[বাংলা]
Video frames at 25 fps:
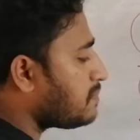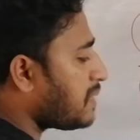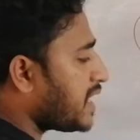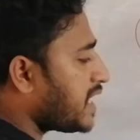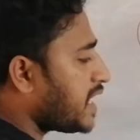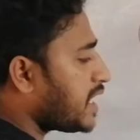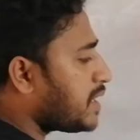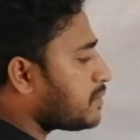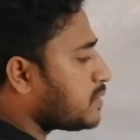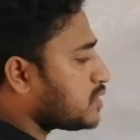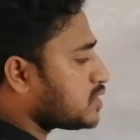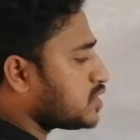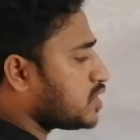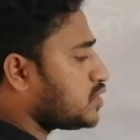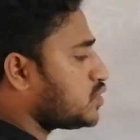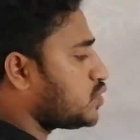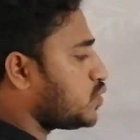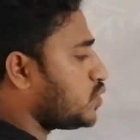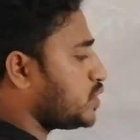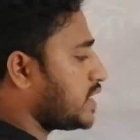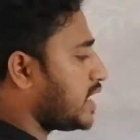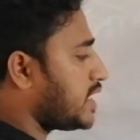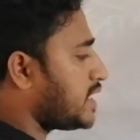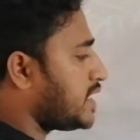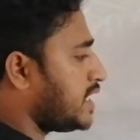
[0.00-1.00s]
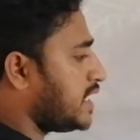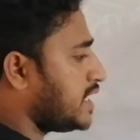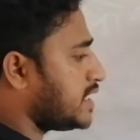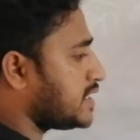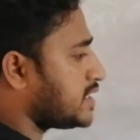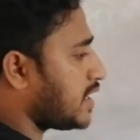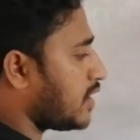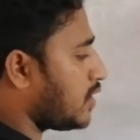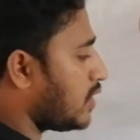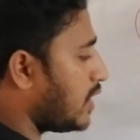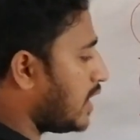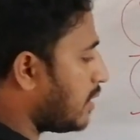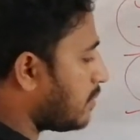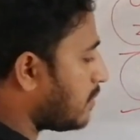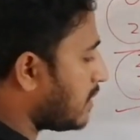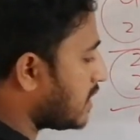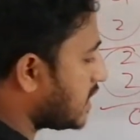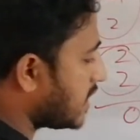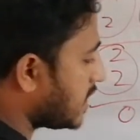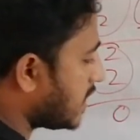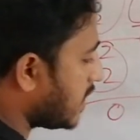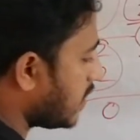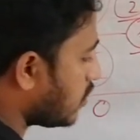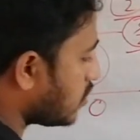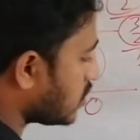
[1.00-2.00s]
বাইনের মধ্যে দুইটা নেই তাহলে
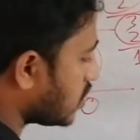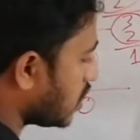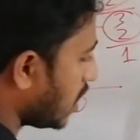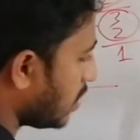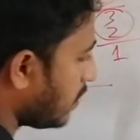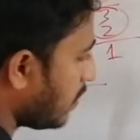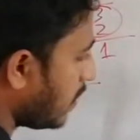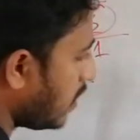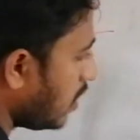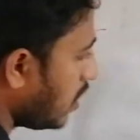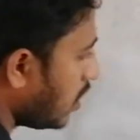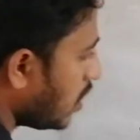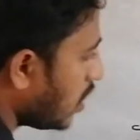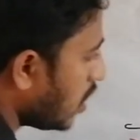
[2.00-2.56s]
আমাদের কি করতে হবে